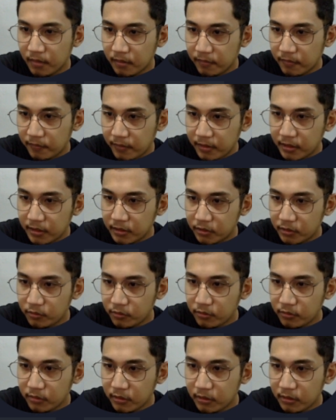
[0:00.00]

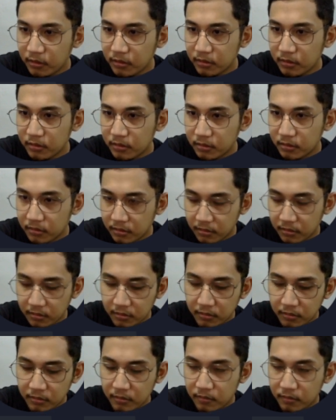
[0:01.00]
furniture,
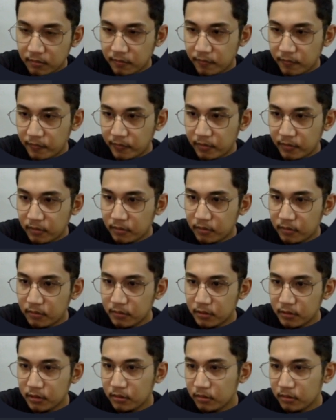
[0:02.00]

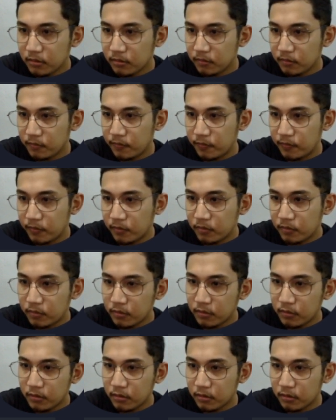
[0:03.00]
phone,
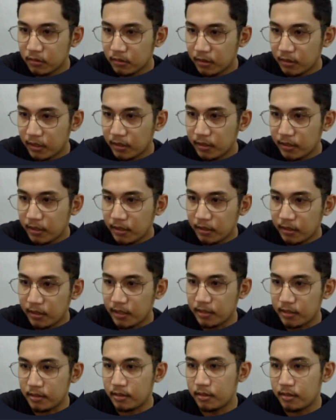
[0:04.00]
fruit, and then
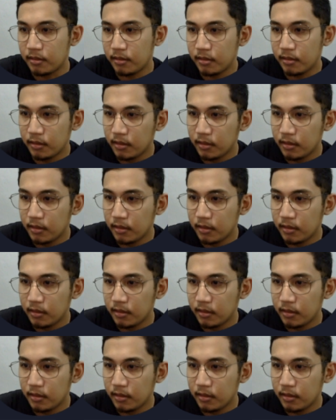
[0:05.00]
test.